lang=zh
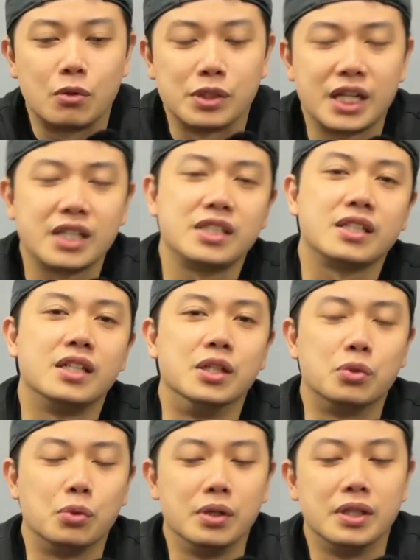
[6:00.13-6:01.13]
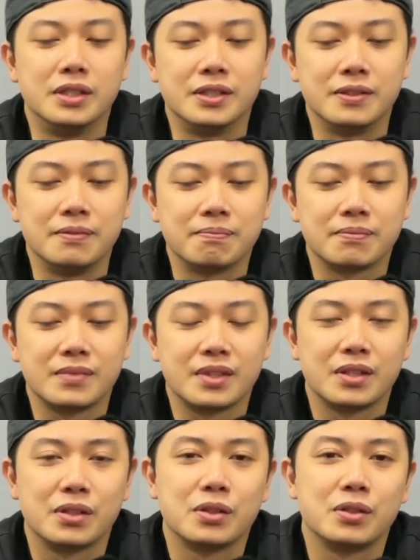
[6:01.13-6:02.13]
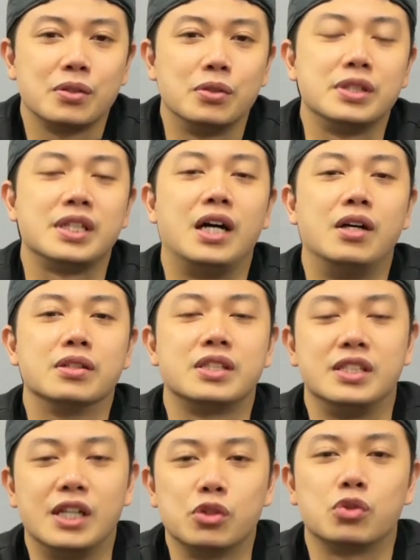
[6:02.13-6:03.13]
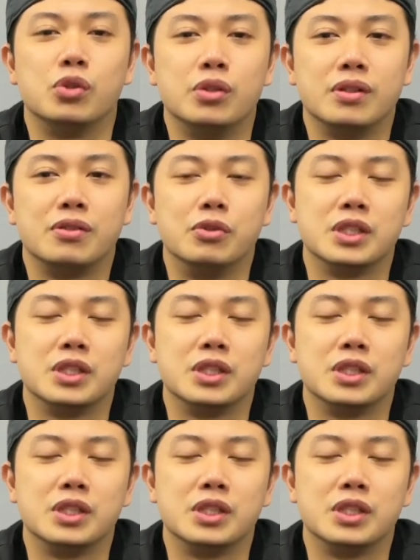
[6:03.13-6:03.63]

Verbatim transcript: 我相信很多人会想要知道说，